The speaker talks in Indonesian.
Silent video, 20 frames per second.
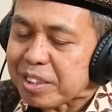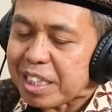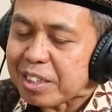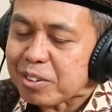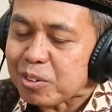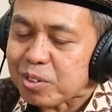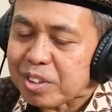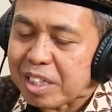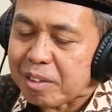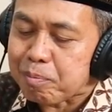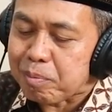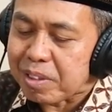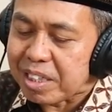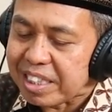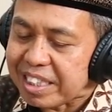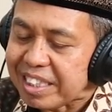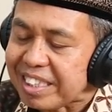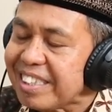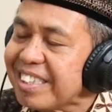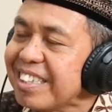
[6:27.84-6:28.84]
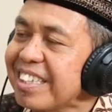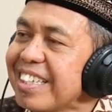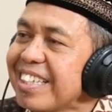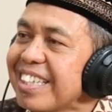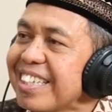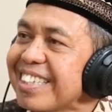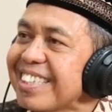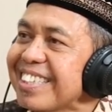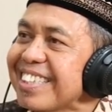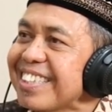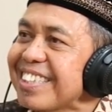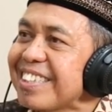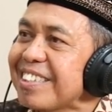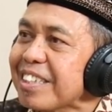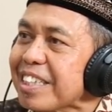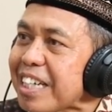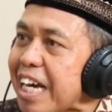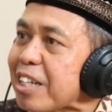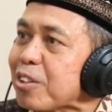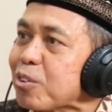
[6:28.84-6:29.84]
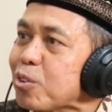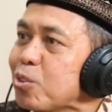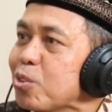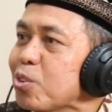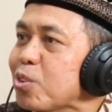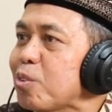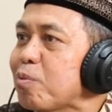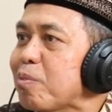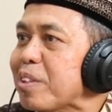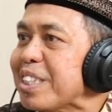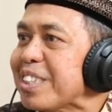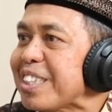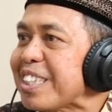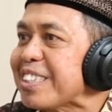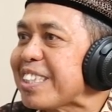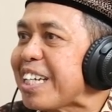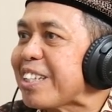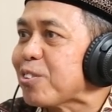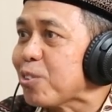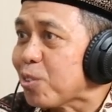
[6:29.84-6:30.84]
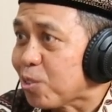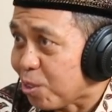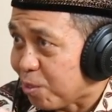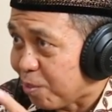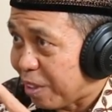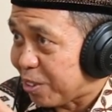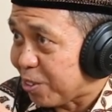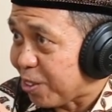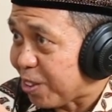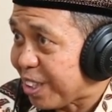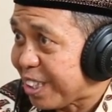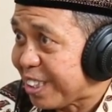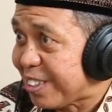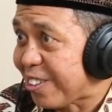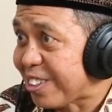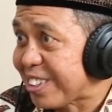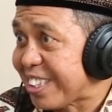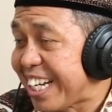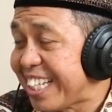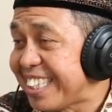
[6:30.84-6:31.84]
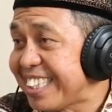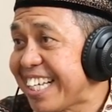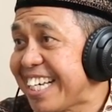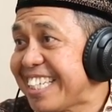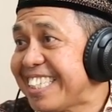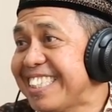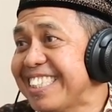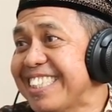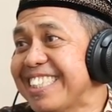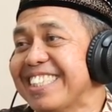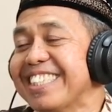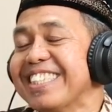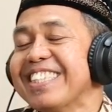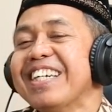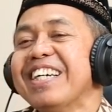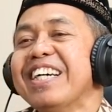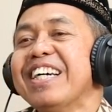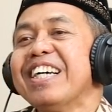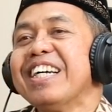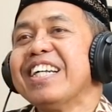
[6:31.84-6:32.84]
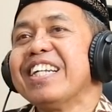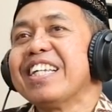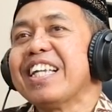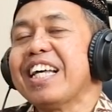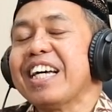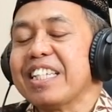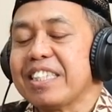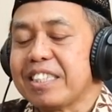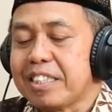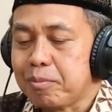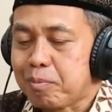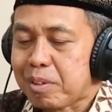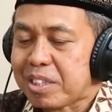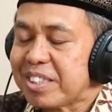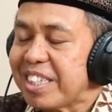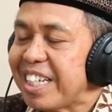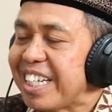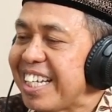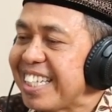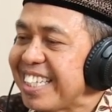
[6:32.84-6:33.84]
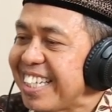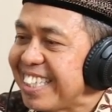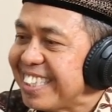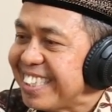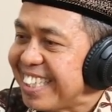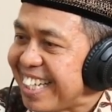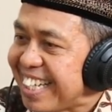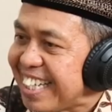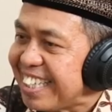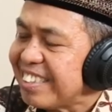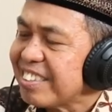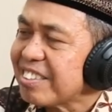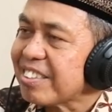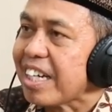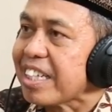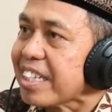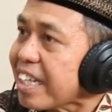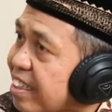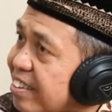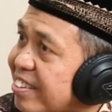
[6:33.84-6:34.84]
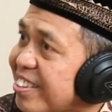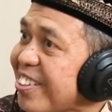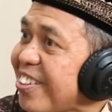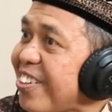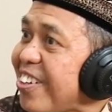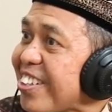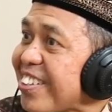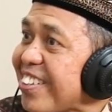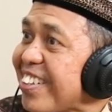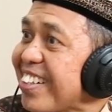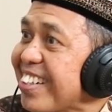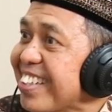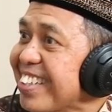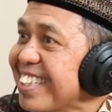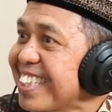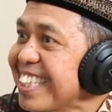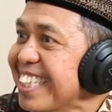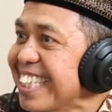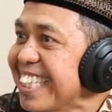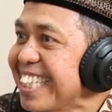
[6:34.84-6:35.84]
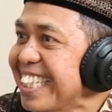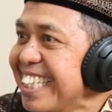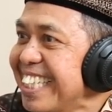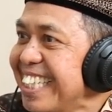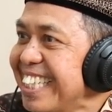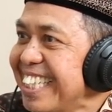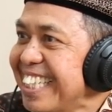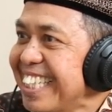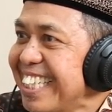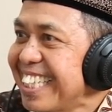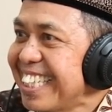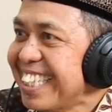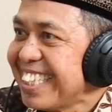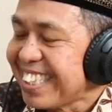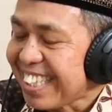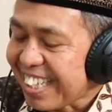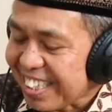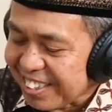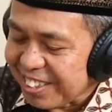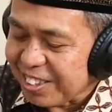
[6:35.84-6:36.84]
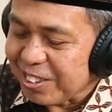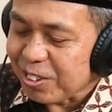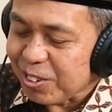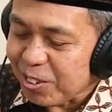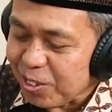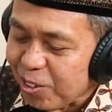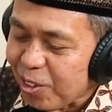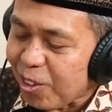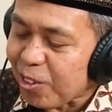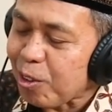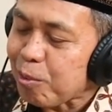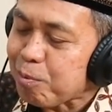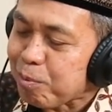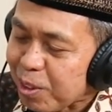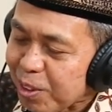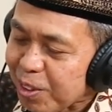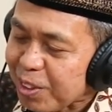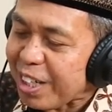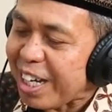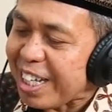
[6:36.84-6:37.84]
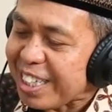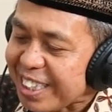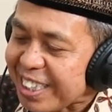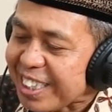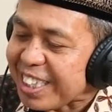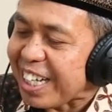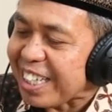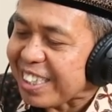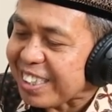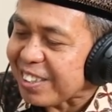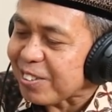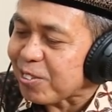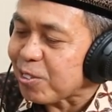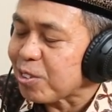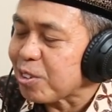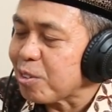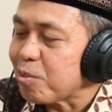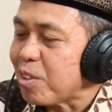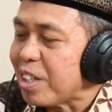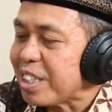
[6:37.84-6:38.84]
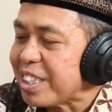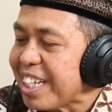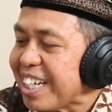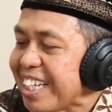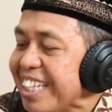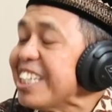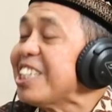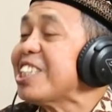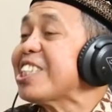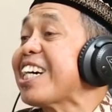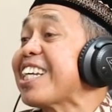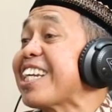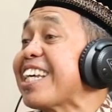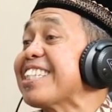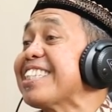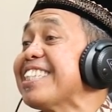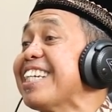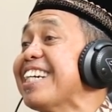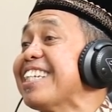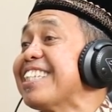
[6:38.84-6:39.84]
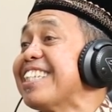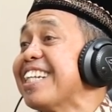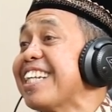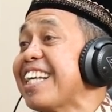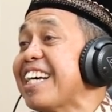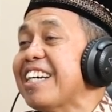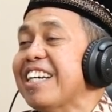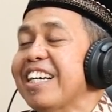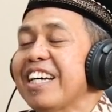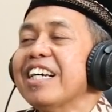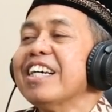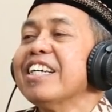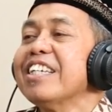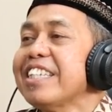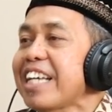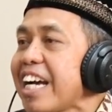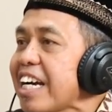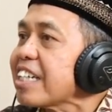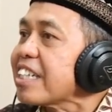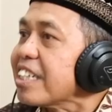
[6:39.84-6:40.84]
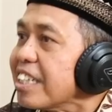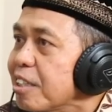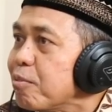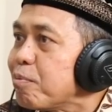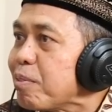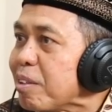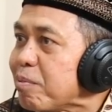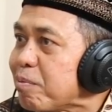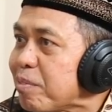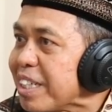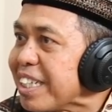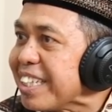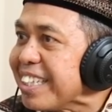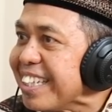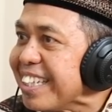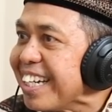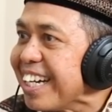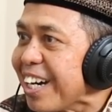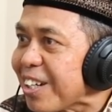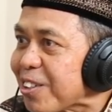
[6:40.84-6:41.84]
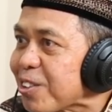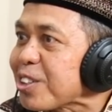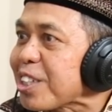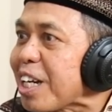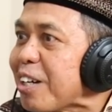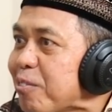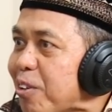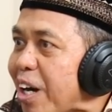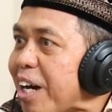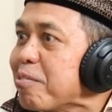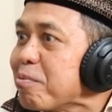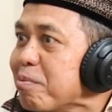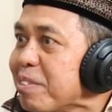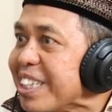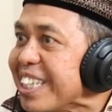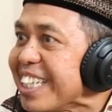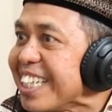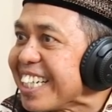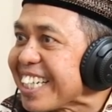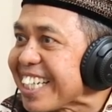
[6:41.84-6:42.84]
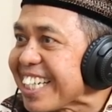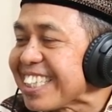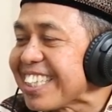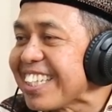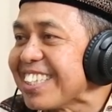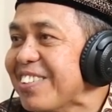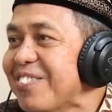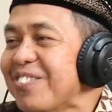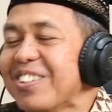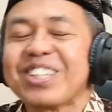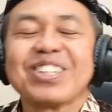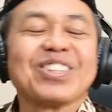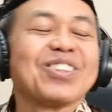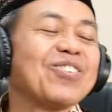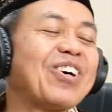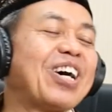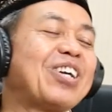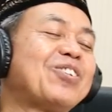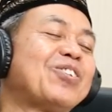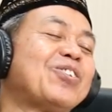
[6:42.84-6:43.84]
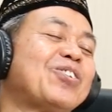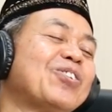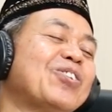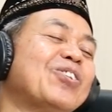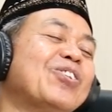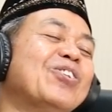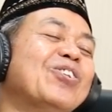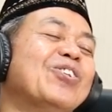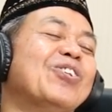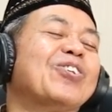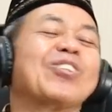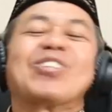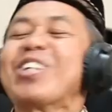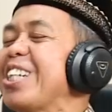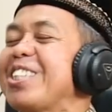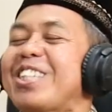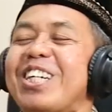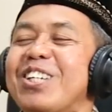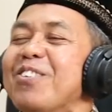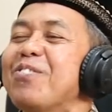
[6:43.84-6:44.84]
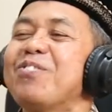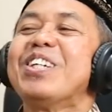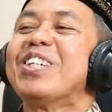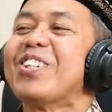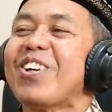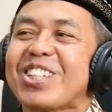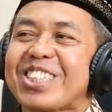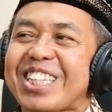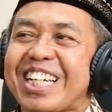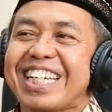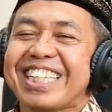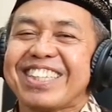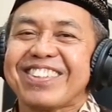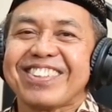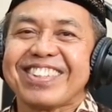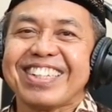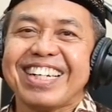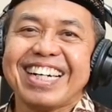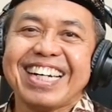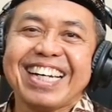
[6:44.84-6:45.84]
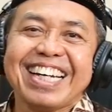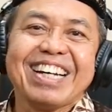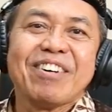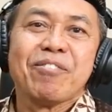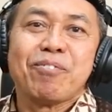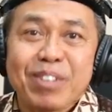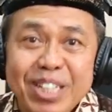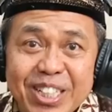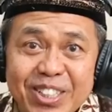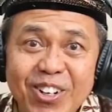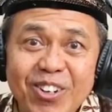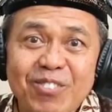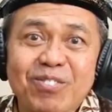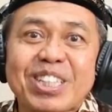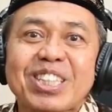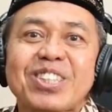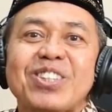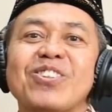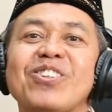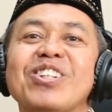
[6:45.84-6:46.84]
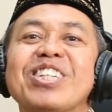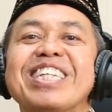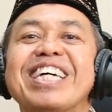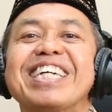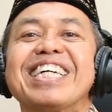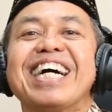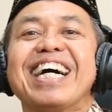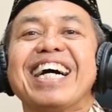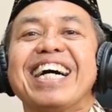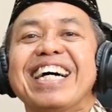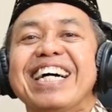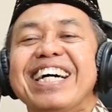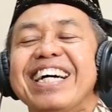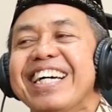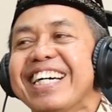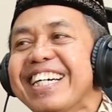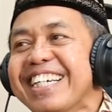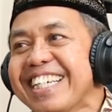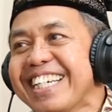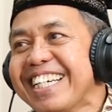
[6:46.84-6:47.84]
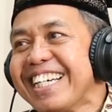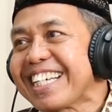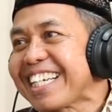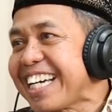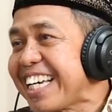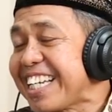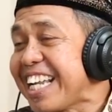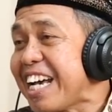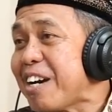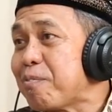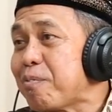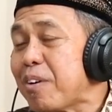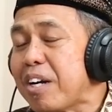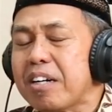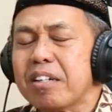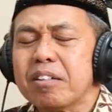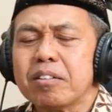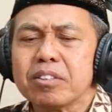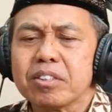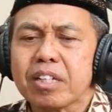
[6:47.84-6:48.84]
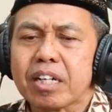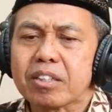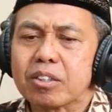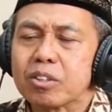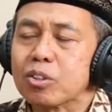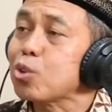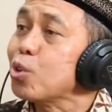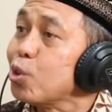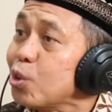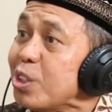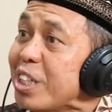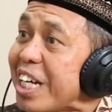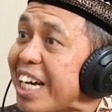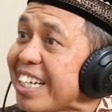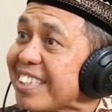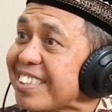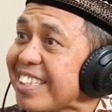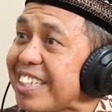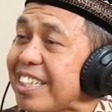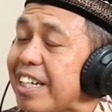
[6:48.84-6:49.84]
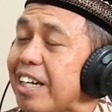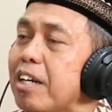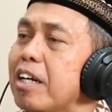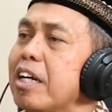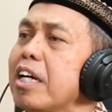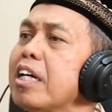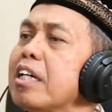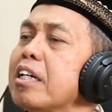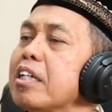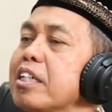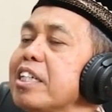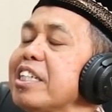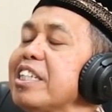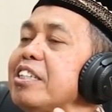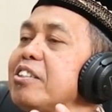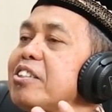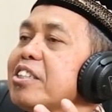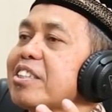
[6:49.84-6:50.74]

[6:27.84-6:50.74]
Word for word: saya sudah beli e, kartu untuk perintis satu untuk masuk ke kedokteran iya. tadi. Nah di perjalanannya saya istikharah. Hmm. Dari istikharah berkali-kali itu semuanya isyaratnya adalah yang ke IPB harus kamu ambil katanya oh, begitu. Waduh, saya jadi bingung saya itu. Ya bingung betul saya uh, karena apa ya gundah saya uh. ini